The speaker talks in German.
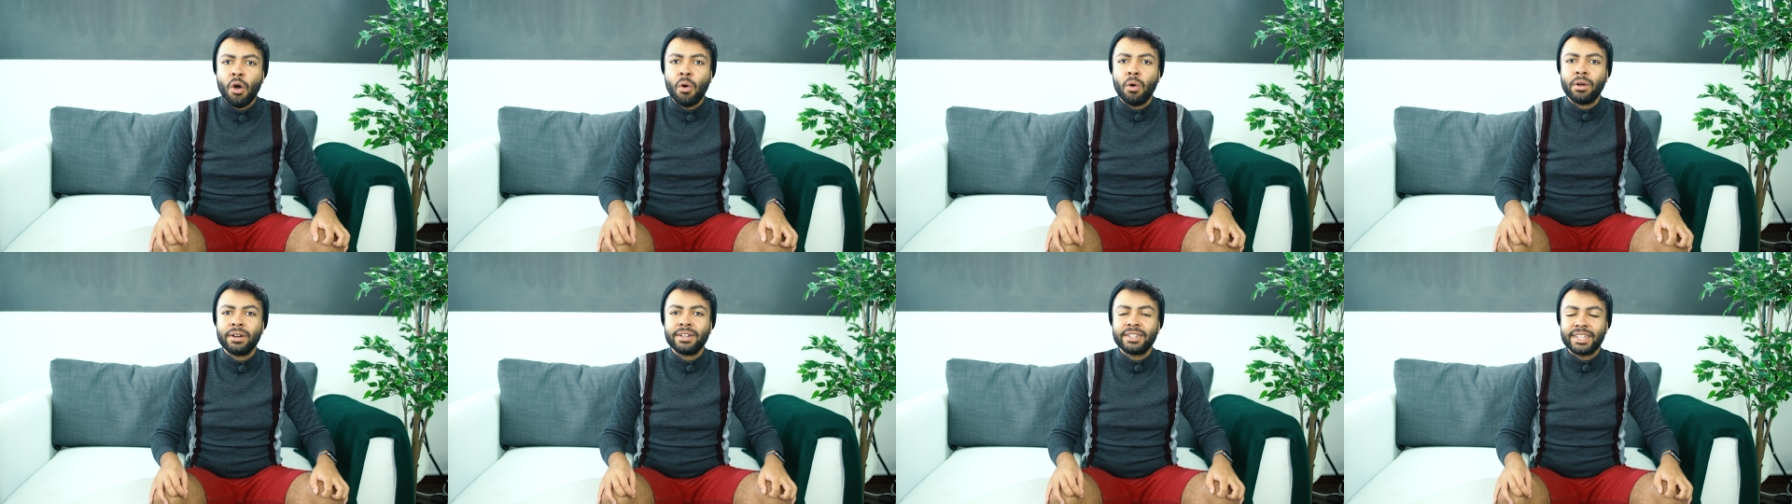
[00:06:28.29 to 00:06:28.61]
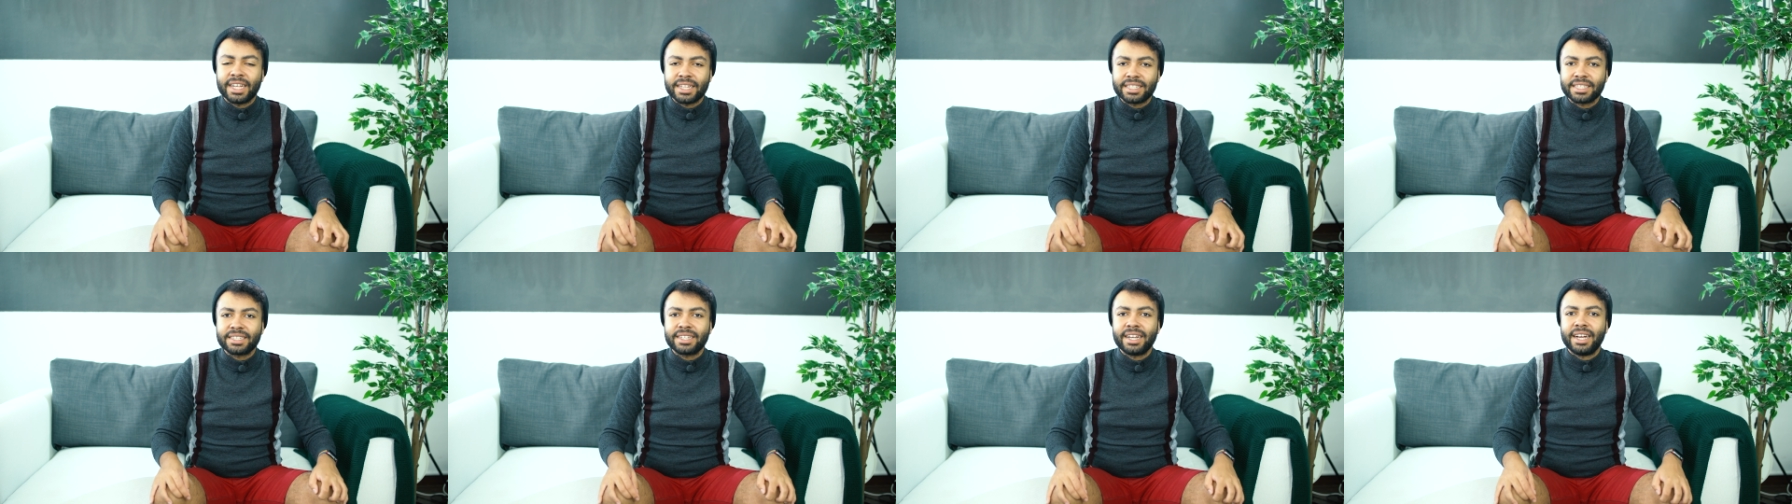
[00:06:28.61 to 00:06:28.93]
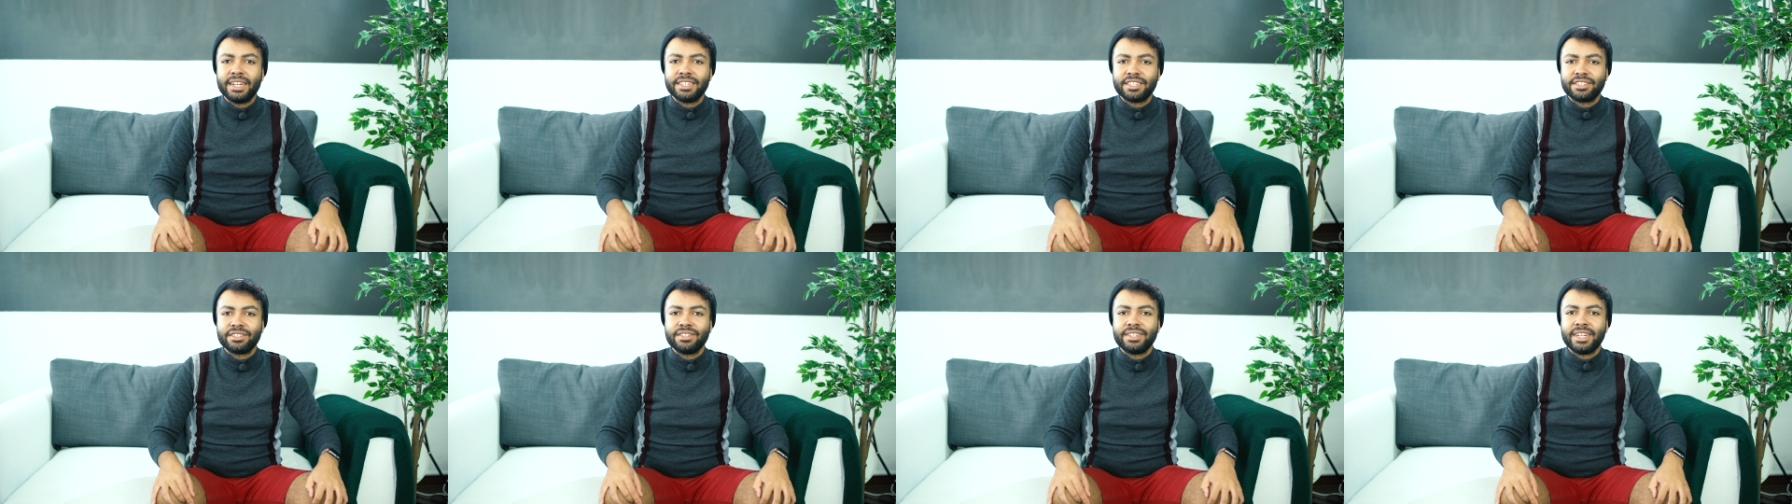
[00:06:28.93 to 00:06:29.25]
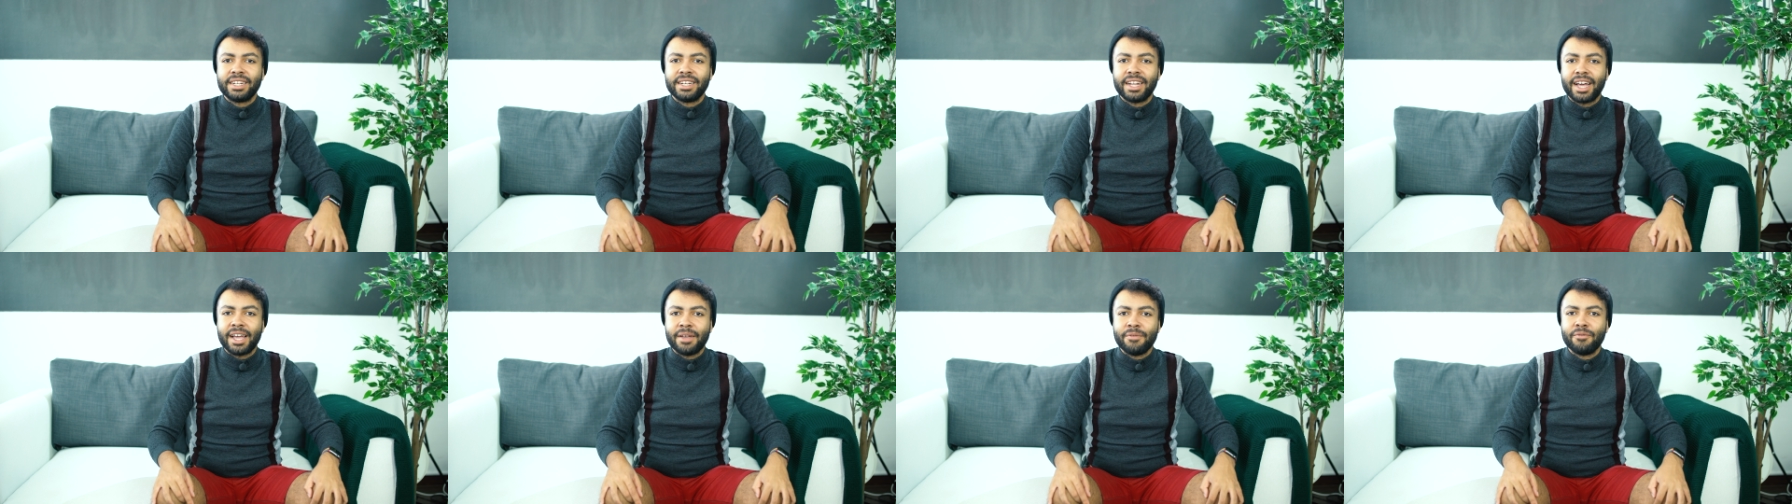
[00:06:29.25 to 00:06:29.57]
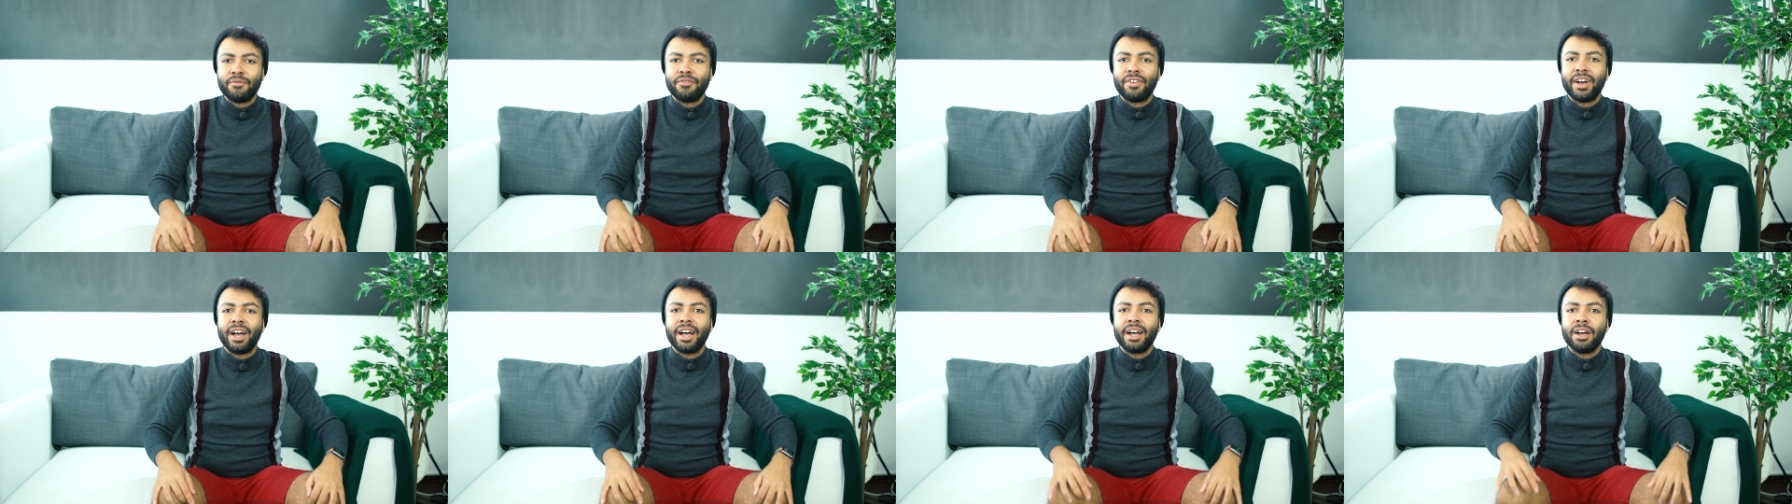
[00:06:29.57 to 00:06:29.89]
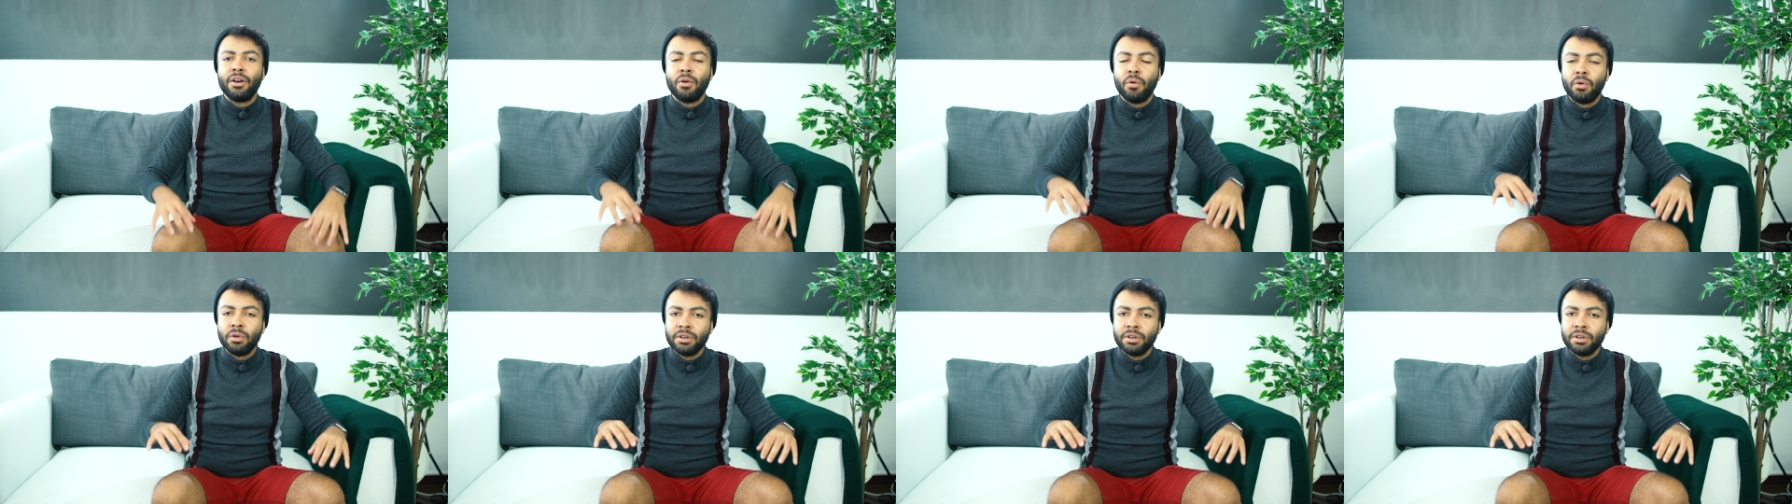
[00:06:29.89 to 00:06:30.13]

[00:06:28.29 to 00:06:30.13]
Und das kannst du dann einfach